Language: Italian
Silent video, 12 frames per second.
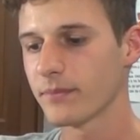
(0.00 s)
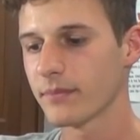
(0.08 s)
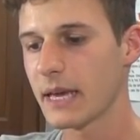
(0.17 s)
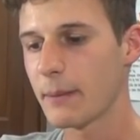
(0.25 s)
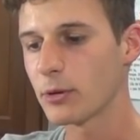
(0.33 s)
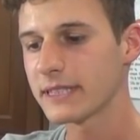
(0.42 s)

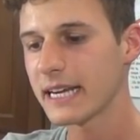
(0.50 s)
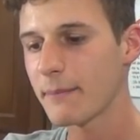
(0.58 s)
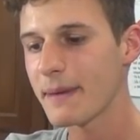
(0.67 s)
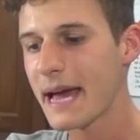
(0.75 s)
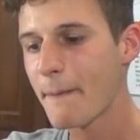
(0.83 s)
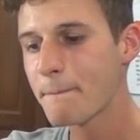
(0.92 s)
che
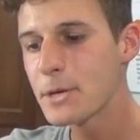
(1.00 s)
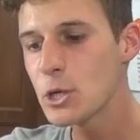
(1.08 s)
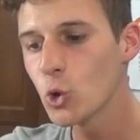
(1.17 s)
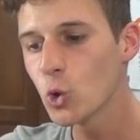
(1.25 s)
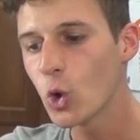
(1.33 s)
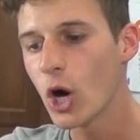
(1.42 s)
porterebbe a
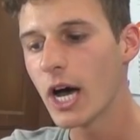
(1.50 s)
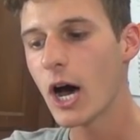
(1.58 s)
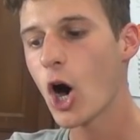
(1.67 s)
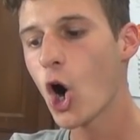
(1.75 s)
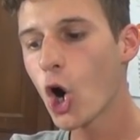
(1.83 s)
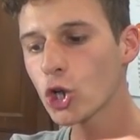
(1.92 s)
più
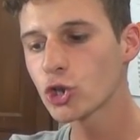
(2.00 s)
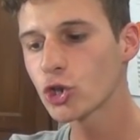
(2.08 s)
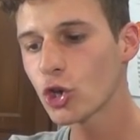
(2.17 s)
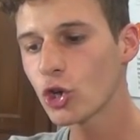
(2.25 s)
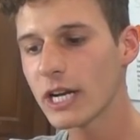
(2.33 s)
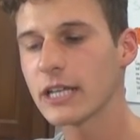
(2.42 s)

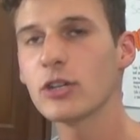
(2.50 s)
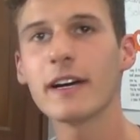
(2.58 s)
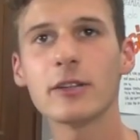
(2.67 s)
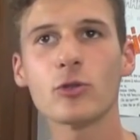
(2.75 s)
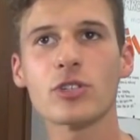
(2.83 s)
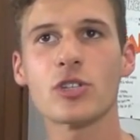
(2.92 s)
8 la
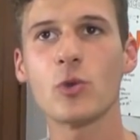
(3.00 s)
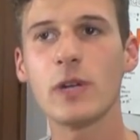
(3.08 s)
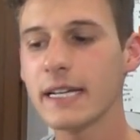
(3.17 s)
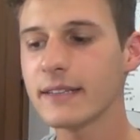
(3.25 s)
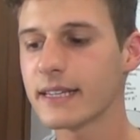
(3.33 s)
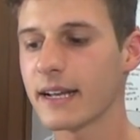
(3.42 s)
Juventus
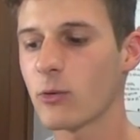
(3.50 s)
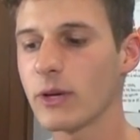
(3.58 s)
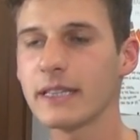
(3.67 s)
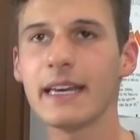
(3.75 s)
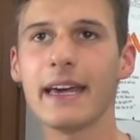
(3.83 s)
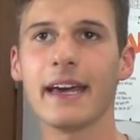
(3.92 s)
sull'Inter e
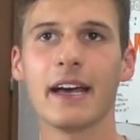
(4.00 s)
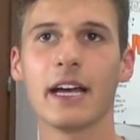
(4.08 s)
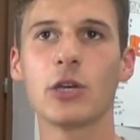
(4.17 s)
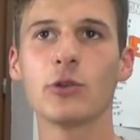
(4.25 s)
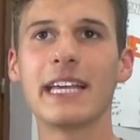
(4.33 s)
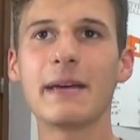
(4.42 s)
quindi
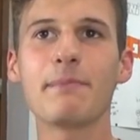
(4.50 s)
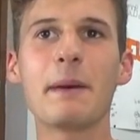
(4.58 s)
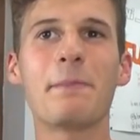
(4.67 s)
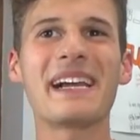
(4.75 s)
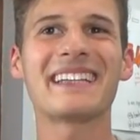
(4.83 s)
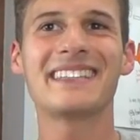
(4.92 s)
chiuderebbe
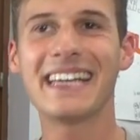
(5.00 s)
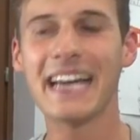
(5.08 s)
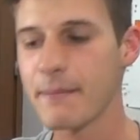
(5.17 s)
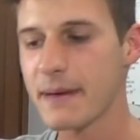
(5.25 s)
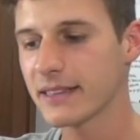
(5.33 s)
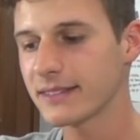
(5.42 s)

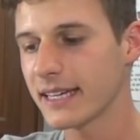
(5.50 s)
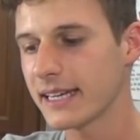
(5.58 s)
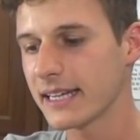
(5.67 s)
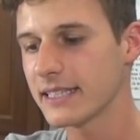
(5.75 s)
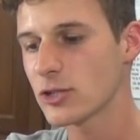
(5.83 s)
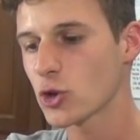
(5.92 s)
praticamente
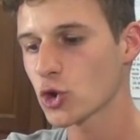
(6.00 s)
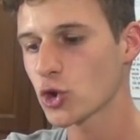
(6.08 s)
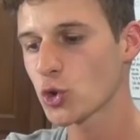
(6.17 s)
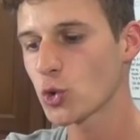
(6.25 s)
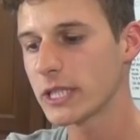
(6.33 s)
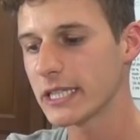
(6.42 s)
il discorso
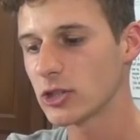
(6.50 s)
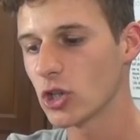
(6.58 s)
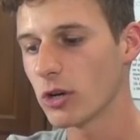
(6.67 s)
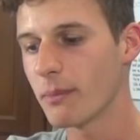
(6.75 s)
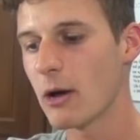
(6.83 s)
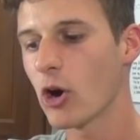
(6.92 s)

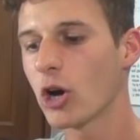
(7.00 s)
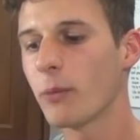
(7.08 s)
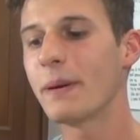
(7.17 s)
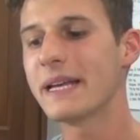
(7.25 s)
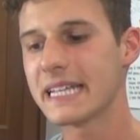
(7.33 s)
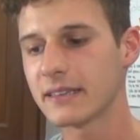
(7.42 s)
scudetto, ma è un gol
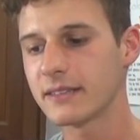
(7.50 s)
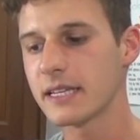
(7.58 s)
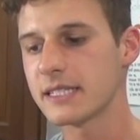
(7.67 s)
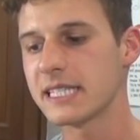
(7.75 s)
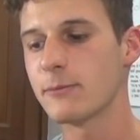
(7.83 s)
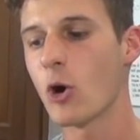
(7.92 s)

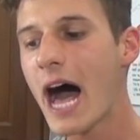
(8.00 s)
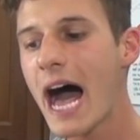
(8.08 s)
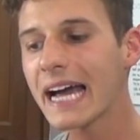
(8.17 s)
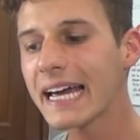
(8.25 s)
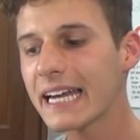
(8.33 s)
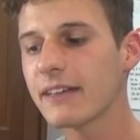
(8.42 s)
pesantissimo
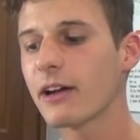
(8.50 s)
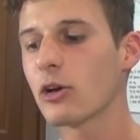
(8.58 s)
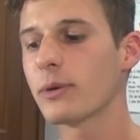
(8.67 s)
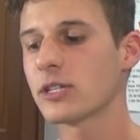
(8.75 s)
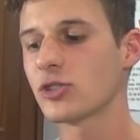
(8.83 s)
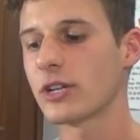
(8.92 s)
anche a livello
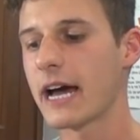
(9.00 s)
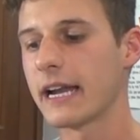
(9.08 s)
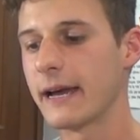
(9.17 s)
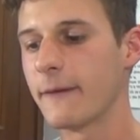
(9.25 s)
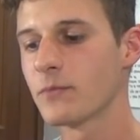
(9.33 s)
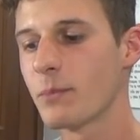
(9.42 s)

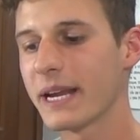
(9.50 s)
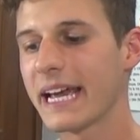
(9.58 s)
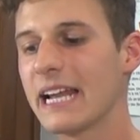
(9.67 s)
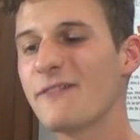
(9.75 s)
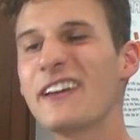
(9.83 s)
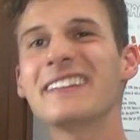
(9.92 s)
personale, perché è
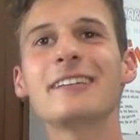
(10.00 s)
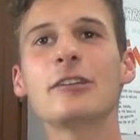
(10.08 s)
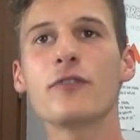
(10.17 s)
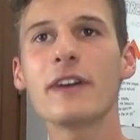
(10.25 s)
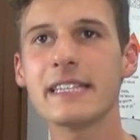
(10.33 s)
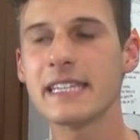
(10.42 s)
il
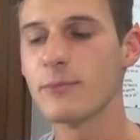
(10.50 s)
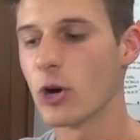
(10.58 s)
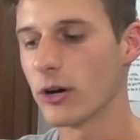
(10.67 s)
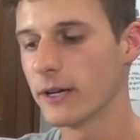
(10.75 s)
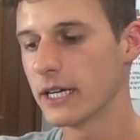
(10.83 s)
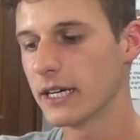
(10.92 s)
29esimo
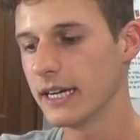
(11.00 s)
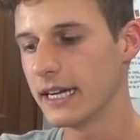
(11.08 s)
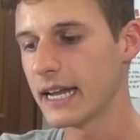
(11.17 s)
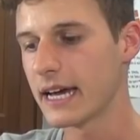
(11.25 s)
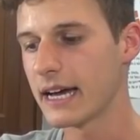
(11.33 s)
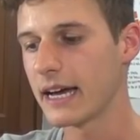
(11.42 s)
in
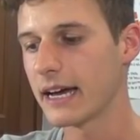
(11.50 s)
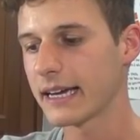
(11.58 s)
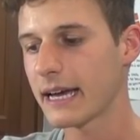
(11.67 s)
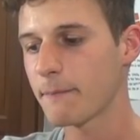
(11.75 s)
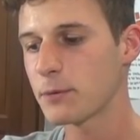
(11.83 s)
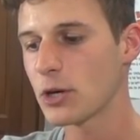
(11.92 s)
uh,
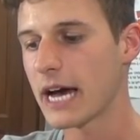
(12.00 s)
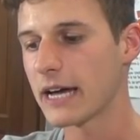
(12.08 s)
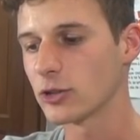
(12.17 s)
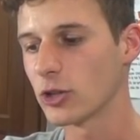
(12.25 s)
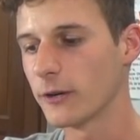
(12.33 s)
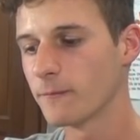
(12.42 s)

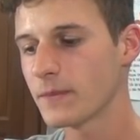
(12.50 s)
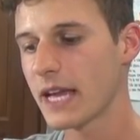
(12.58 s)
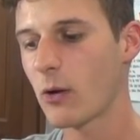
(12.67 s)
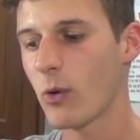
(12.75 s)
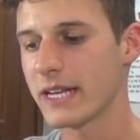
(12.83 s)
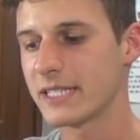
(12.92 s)
campionato e
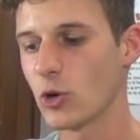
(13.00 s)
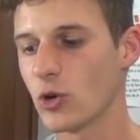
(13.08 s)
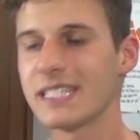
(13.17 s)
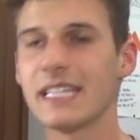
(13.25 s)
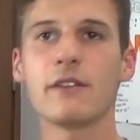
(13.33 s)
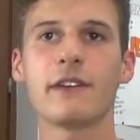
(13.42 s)
questo
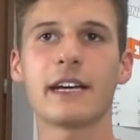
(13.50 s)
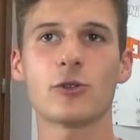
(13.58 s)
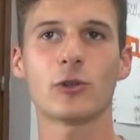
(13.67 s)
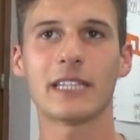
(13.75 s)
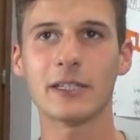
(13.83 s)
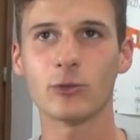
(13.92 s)
significa
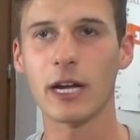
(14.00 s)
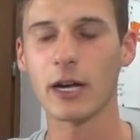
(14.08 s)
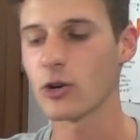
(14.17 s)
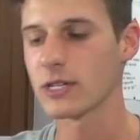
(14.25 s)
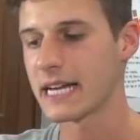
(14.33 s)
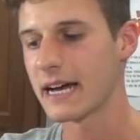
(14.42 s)
soltanto una
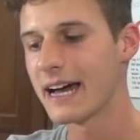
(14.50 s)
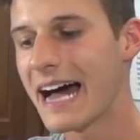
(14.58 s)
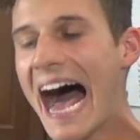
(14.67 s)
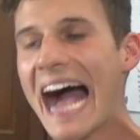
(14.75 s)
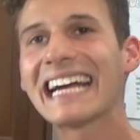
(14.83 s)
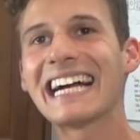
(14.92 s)
cosa,
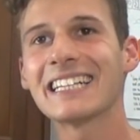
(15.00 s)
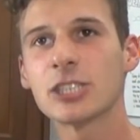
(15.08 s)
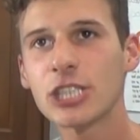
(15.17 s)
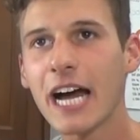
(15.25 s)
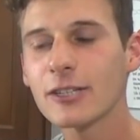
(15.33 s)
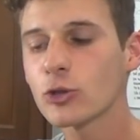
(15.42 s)

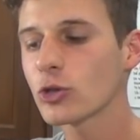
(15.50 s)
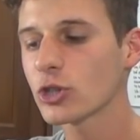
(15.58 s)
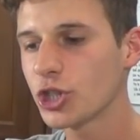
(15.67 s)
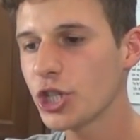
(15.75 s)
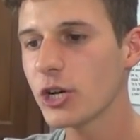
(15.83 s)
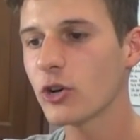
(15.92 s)
agganciato
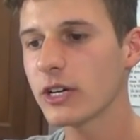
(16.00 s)
Ciro